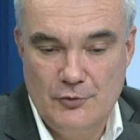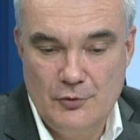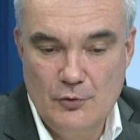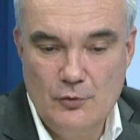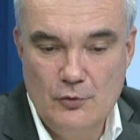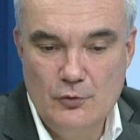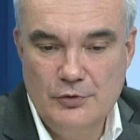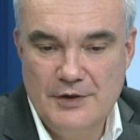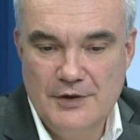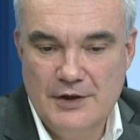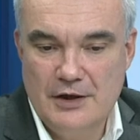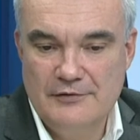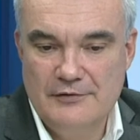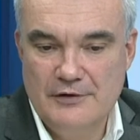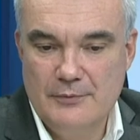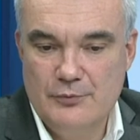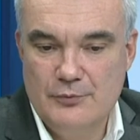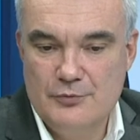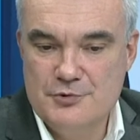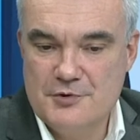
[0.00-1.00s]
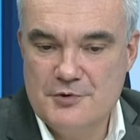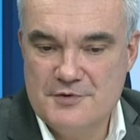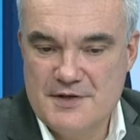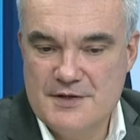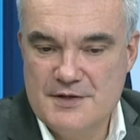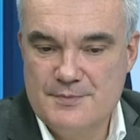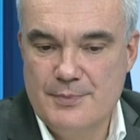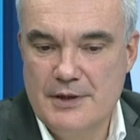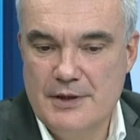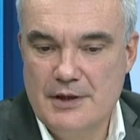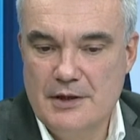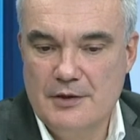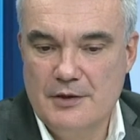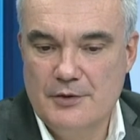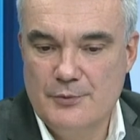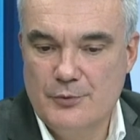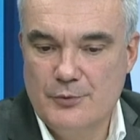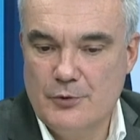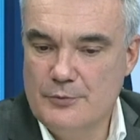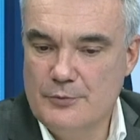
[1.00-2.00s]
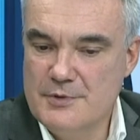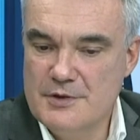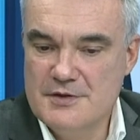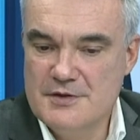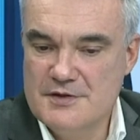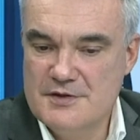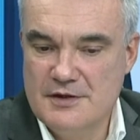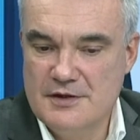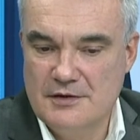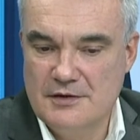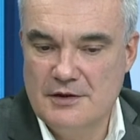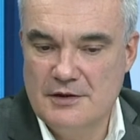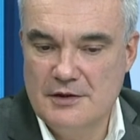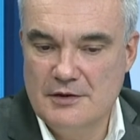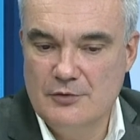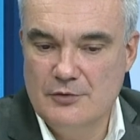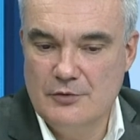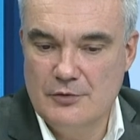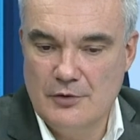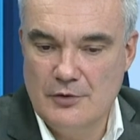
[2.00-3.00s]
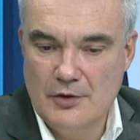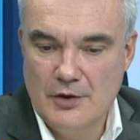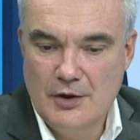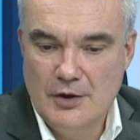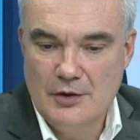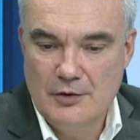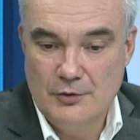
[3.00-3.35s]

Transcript: feuille de route, elle avait plusieurs aspects. Le premier, c'était de,